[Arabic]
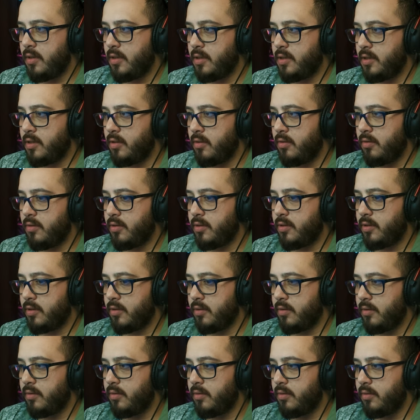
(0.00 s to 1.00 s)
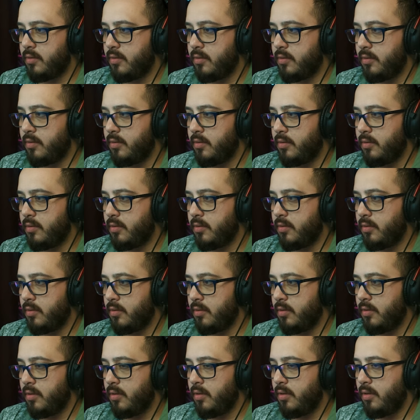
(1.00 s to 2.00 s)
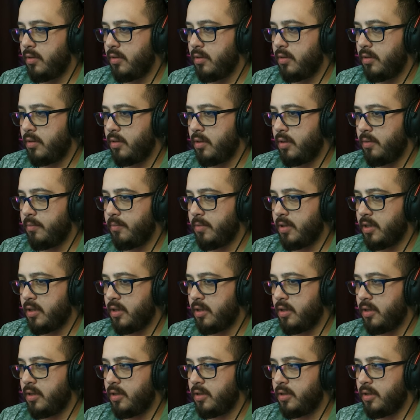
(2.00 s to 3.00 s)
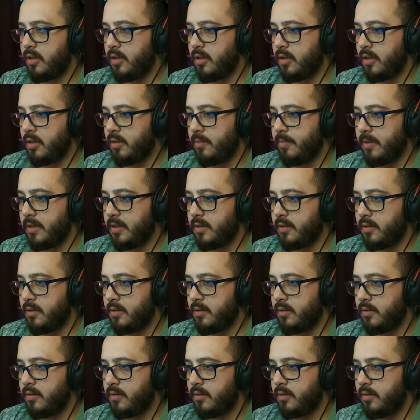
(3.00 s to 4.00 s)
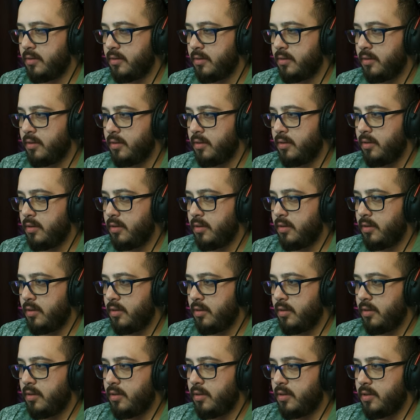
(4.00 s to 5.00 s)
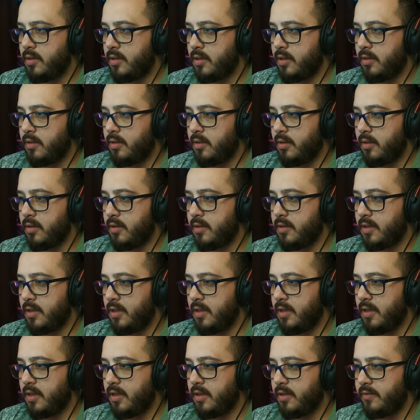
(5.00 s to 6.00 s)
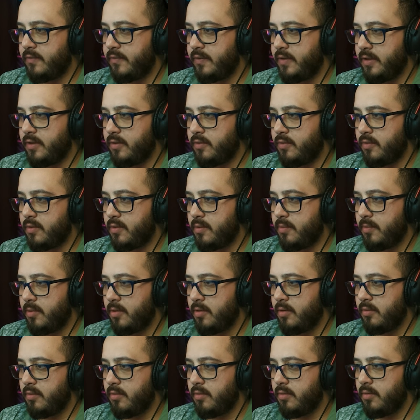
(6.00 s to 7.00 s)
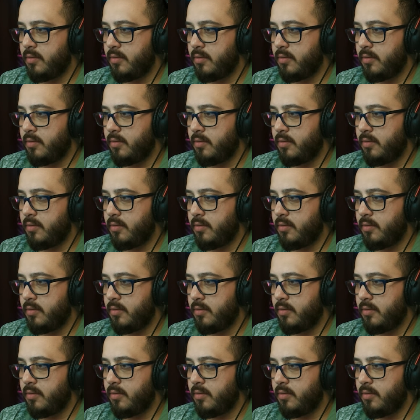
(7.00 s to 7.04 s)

هسه هون الشغل هاي المكان هذا اللي ناح بيتي اذا اذا لقيت فيه شو اسمه